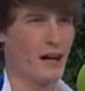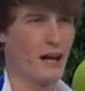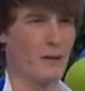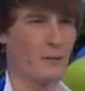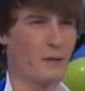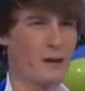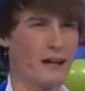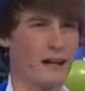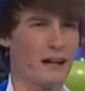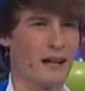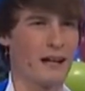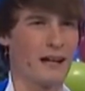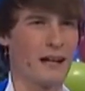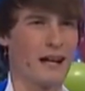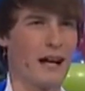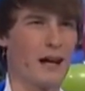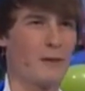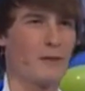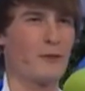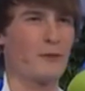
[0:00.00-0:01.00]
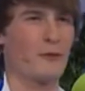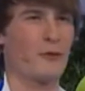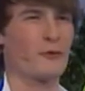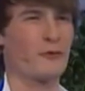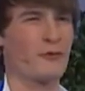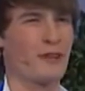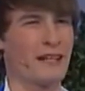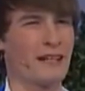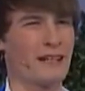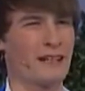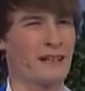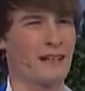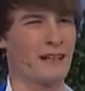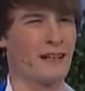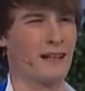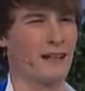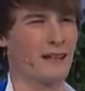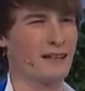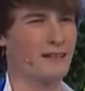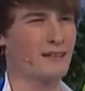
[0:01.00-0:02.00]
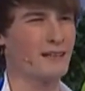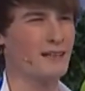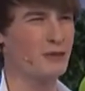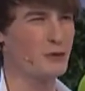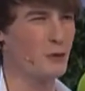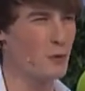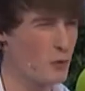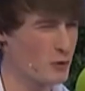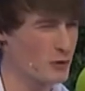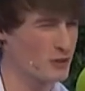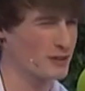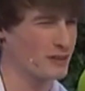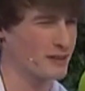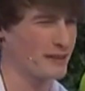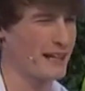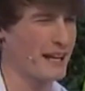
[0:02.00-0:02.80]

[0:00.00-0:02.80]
aber, aber von wegen, die Jugend